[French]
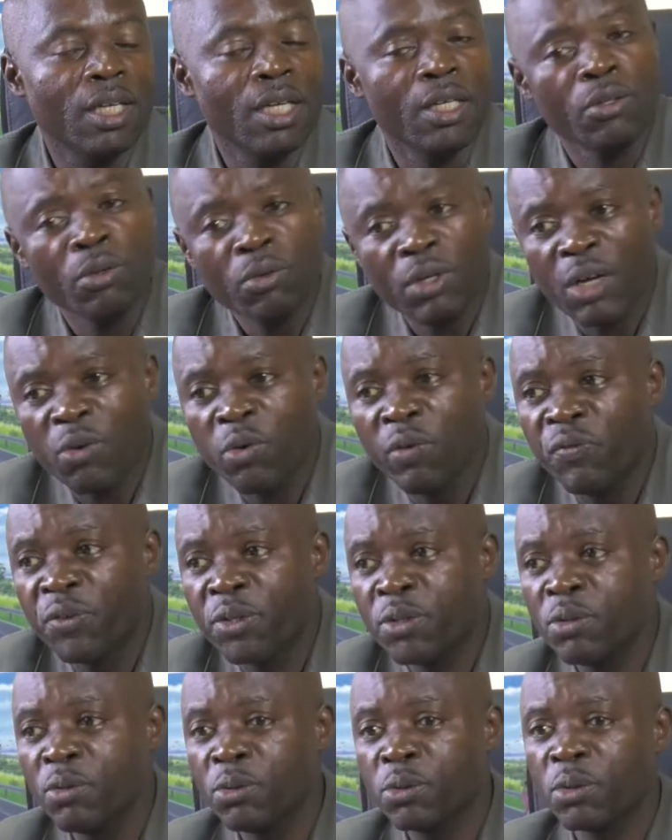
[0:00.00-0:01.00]
Et donc la
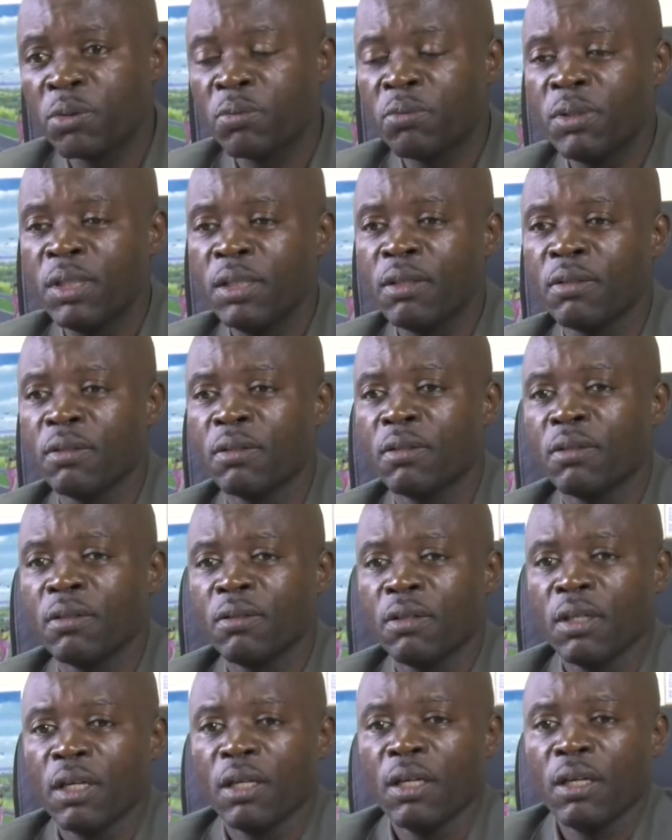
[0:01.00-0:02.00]
conviction aujourd'hui, euh,
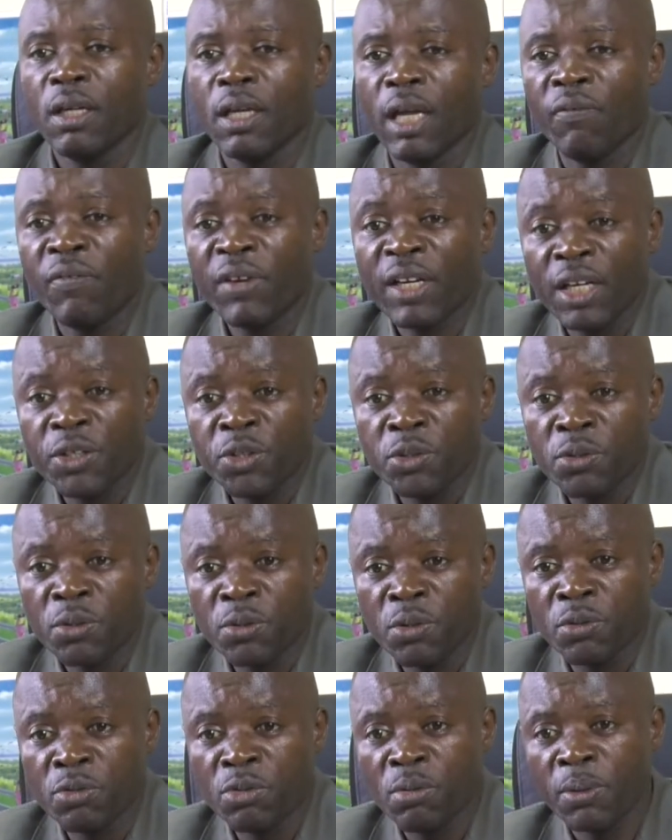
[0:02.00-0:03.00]
avec la
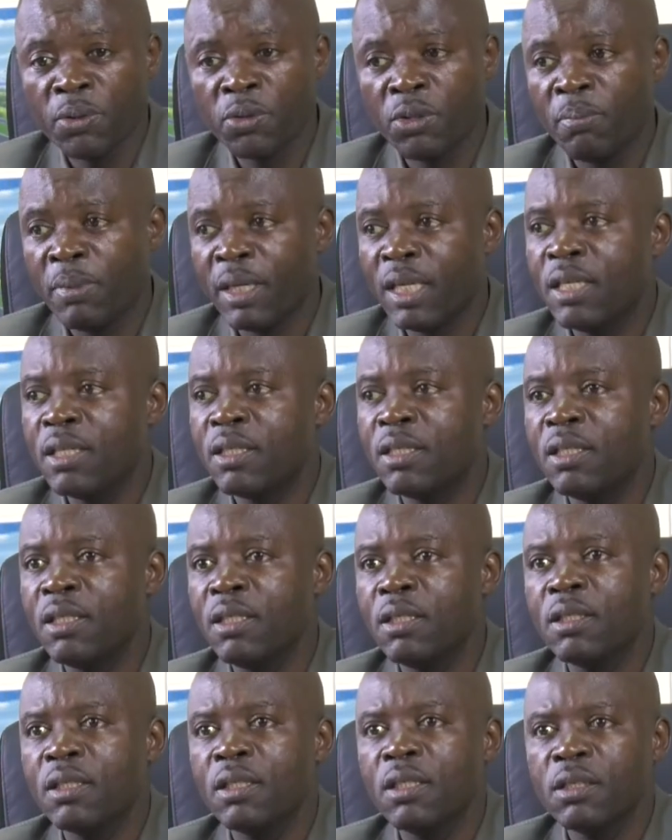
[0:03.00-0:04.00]
gestion que nous sommes en train de mener
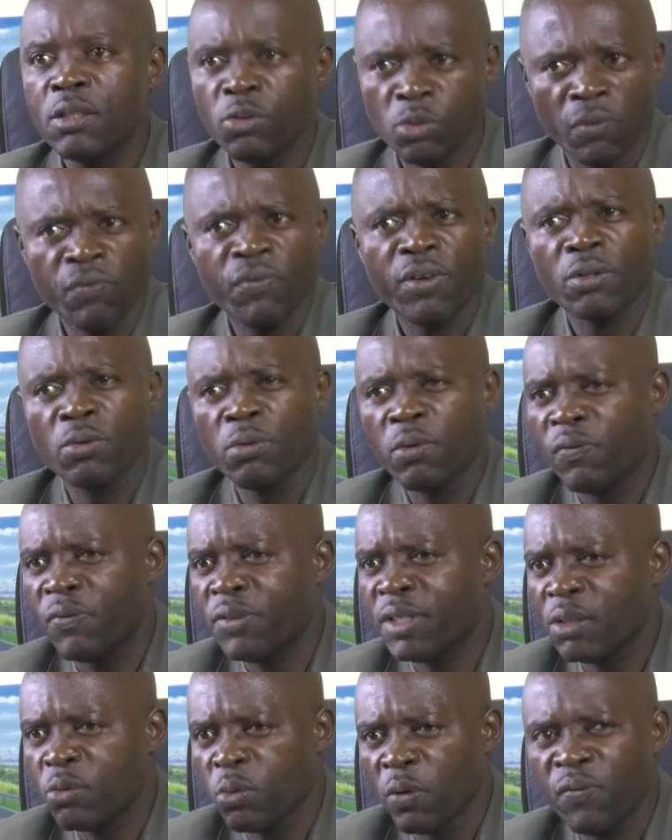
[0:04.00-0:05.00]
ici, c'est de faire de
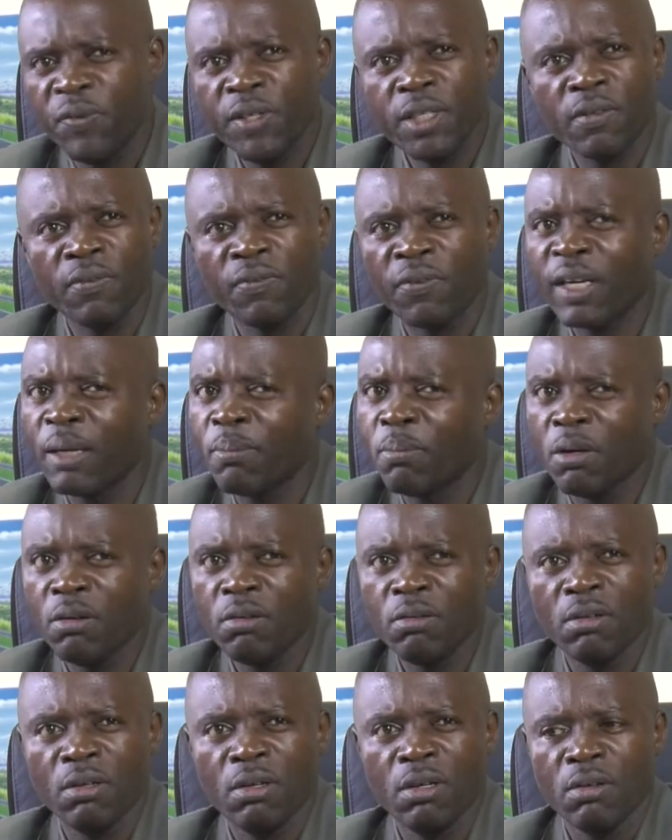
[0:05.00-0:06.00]
cet office
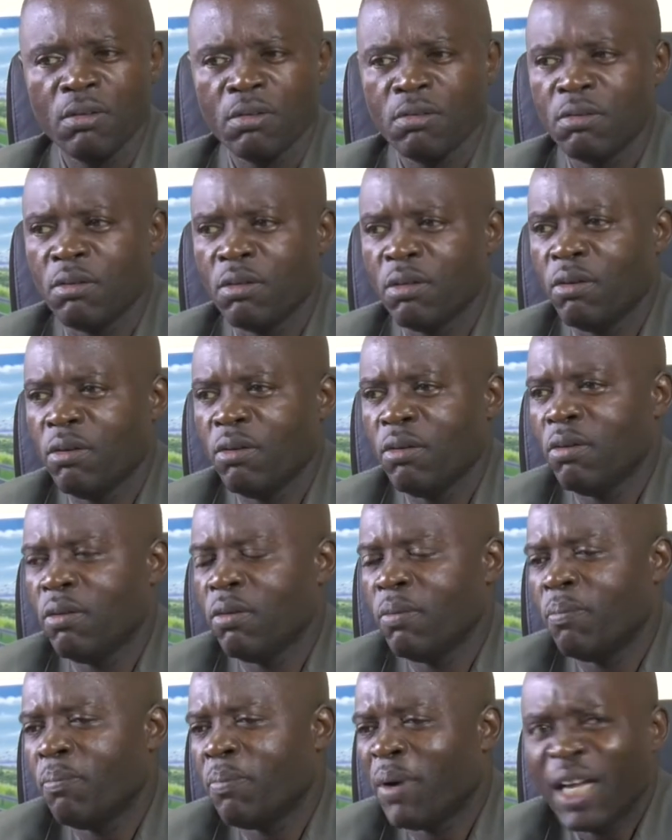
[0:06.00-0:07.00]
vraiment
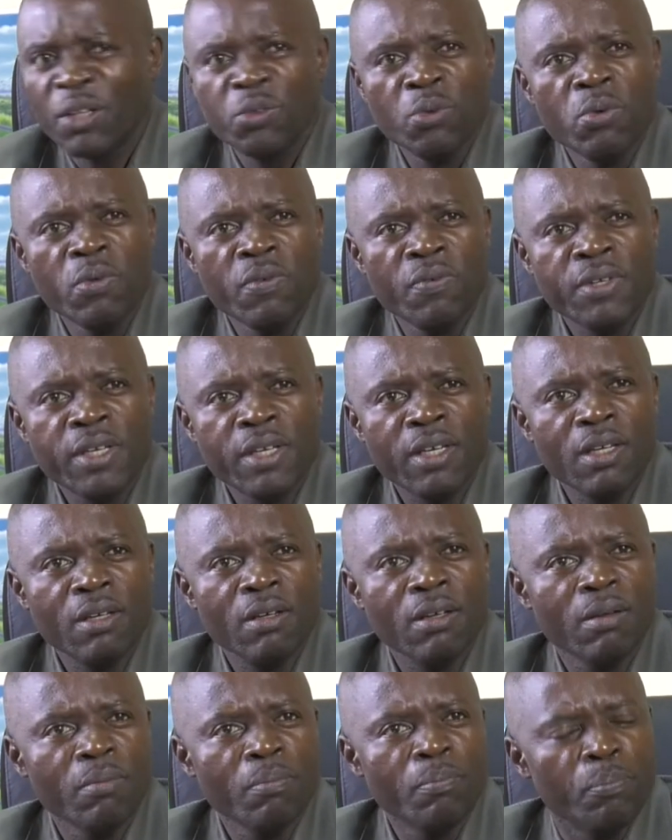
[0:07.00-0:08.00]
un bras de levier
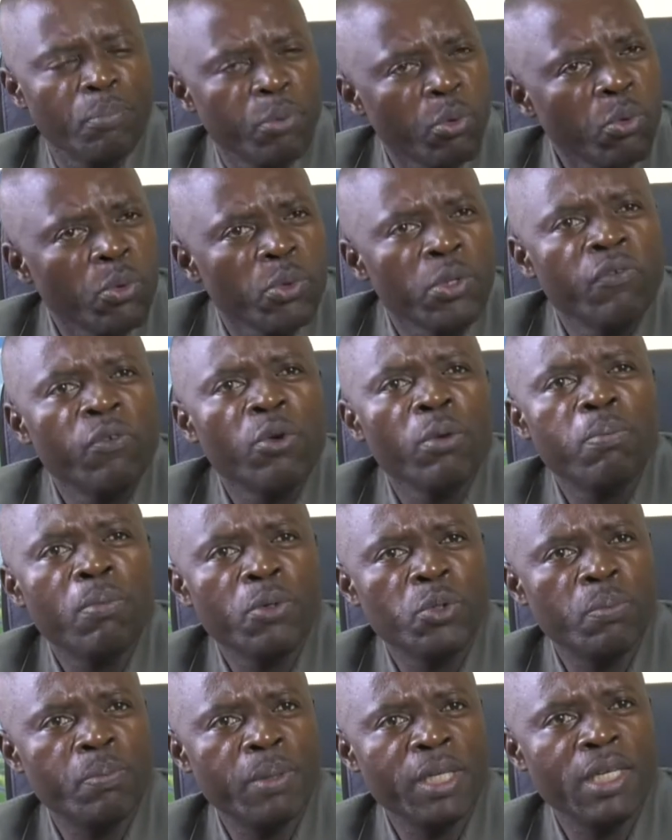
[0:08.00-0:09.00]
pour le
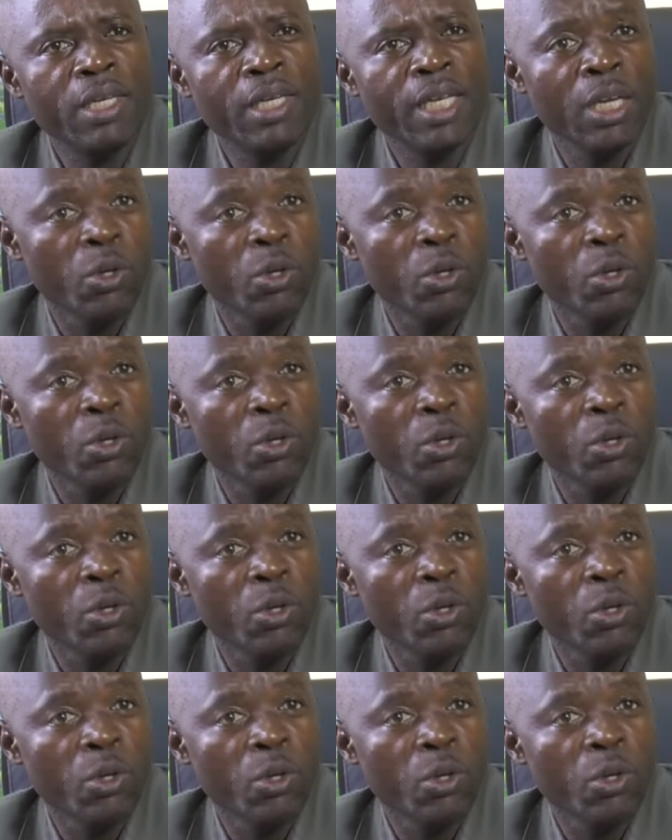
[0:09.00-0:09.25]
développement du pays.